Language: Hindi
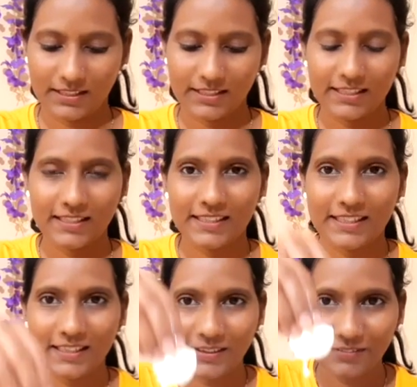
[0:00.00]
ये
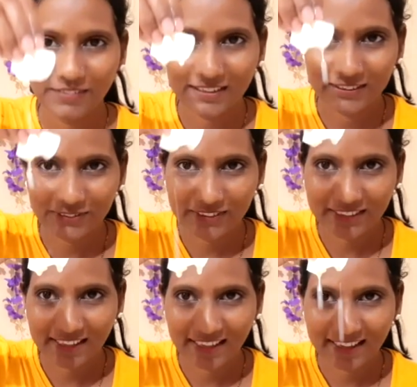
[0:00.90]
देखिए मैंने दूध
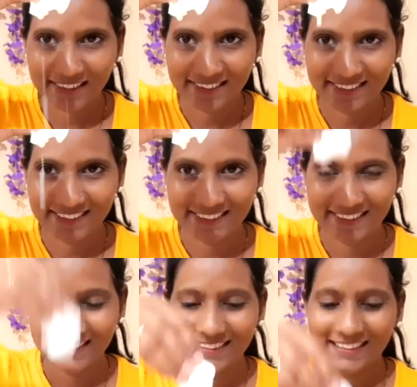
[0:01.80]
लिया है
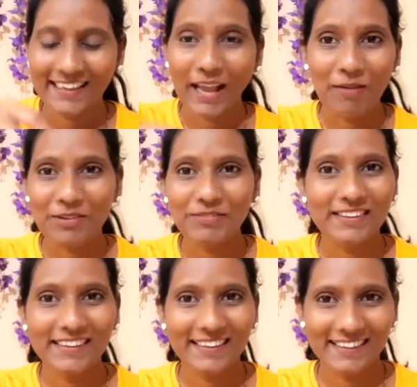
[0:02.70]
कैमरे
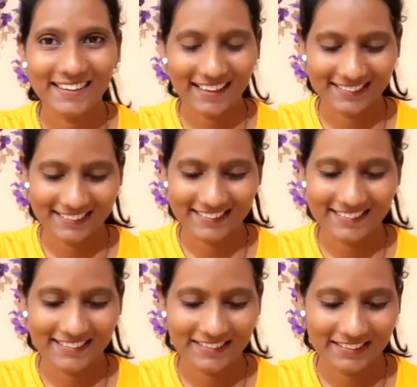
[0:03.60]
में दिख नहीं रहा अच्छे
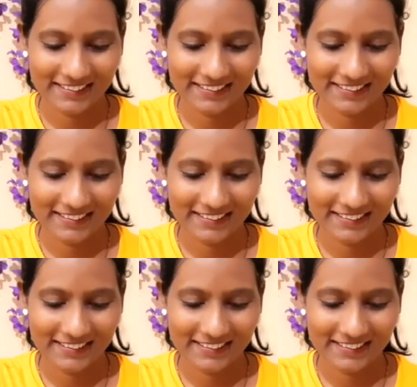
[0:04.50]
से